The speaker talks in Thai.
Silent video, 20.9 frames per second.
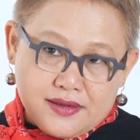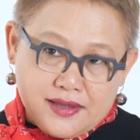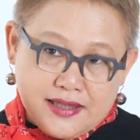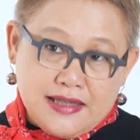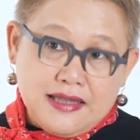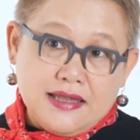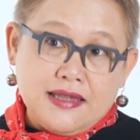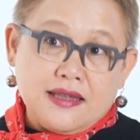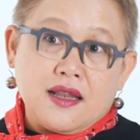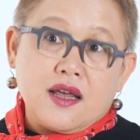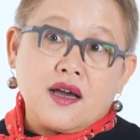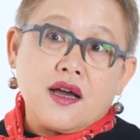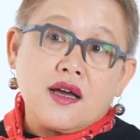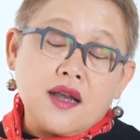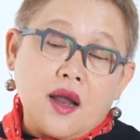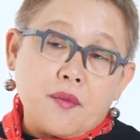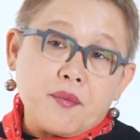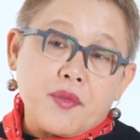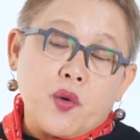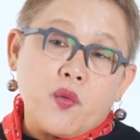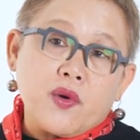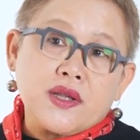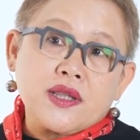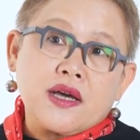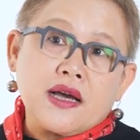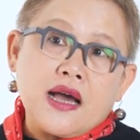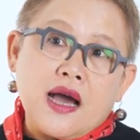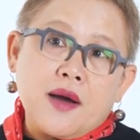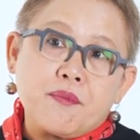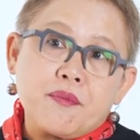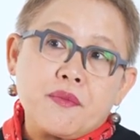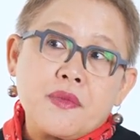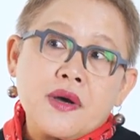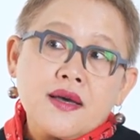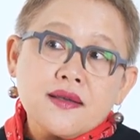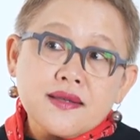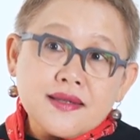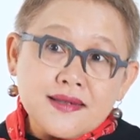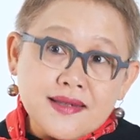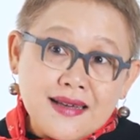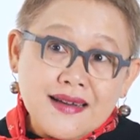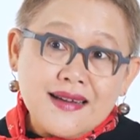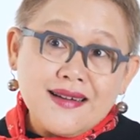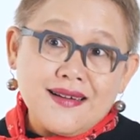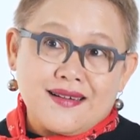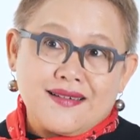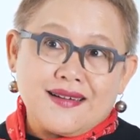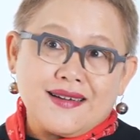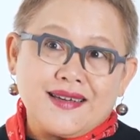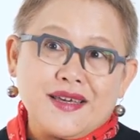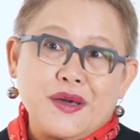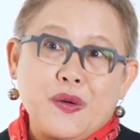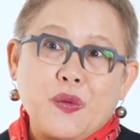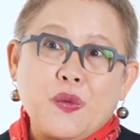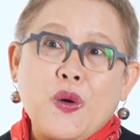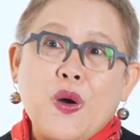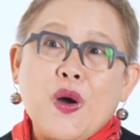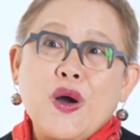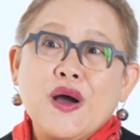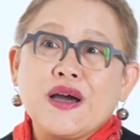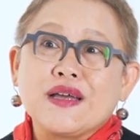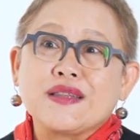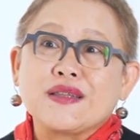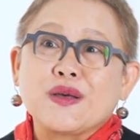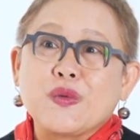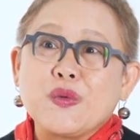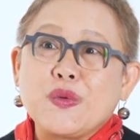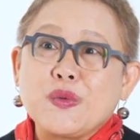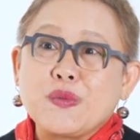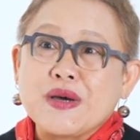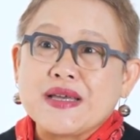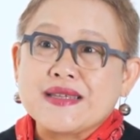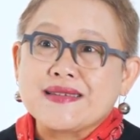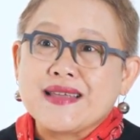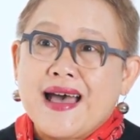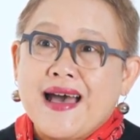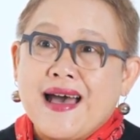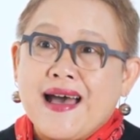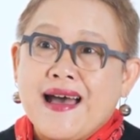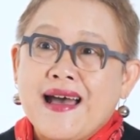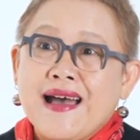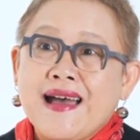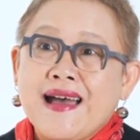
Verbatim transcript: จีนแล้วก็นำนวัตกรรม ซึ่งเกี่ยวข้องกับตระกูลภาษา